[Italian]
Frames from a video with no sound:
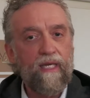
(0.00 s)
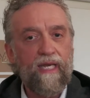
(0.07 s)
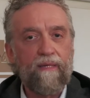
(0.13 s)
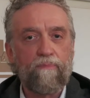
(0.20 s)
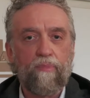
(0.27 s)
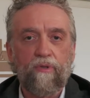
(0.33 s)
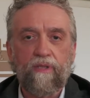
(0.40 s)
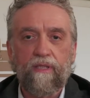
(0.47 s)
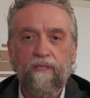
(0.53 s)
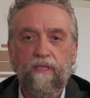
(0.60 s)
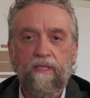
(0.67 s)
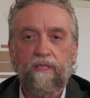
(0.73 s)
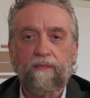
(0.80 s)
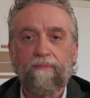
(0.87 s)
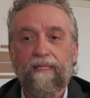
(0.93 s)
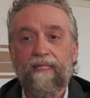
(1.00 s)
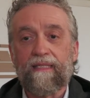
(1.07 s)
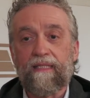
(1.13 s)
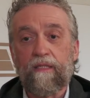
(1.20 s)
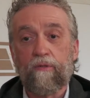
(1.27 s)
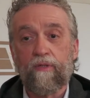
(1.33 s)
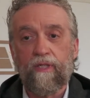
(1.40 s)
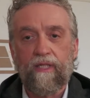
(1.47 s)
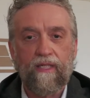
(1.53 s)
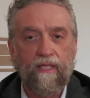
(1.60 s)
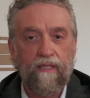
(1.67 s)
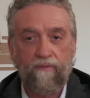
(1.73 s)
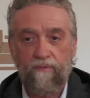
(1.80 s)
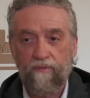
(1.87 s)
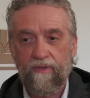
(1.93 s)
è importantissima la
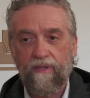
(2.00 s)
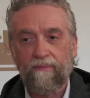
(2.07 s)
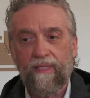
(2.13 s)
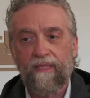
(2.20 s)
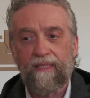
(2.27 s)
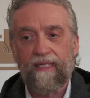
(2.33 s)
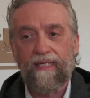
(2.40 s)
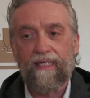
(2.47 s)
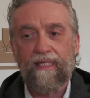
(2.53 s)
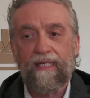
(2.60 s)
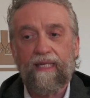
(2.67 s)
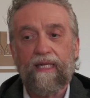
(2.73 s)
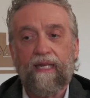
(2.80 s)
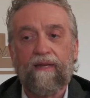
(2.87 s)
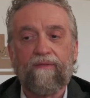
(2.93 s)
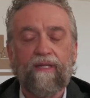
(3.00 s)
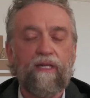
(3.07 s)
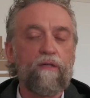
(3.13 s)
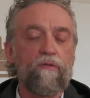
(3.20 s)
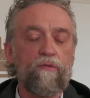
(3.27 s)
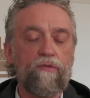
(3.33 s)
teoria, fondamentale, e avere le